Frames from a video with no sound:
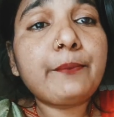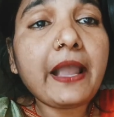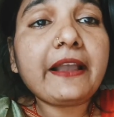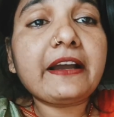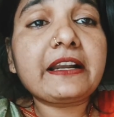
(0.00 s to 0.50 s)

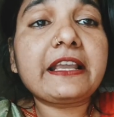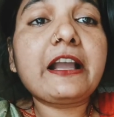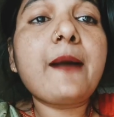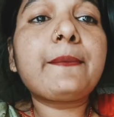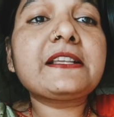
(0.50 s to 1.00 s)
बैक
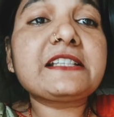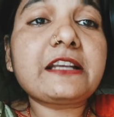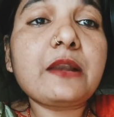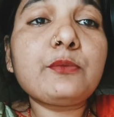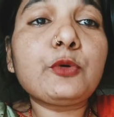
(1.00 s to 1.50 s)
करेगा आपका
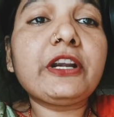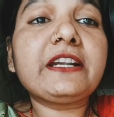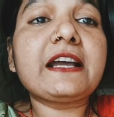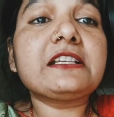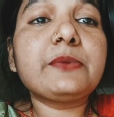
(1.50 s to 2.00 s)
चैनल
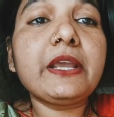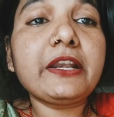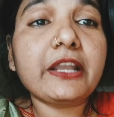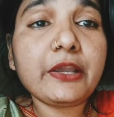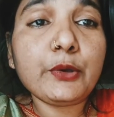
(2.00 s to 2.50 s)
मोनेटाइज भी
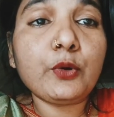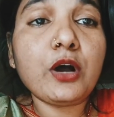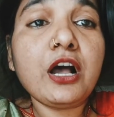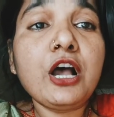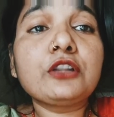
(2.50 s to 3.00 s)
नहीं होगा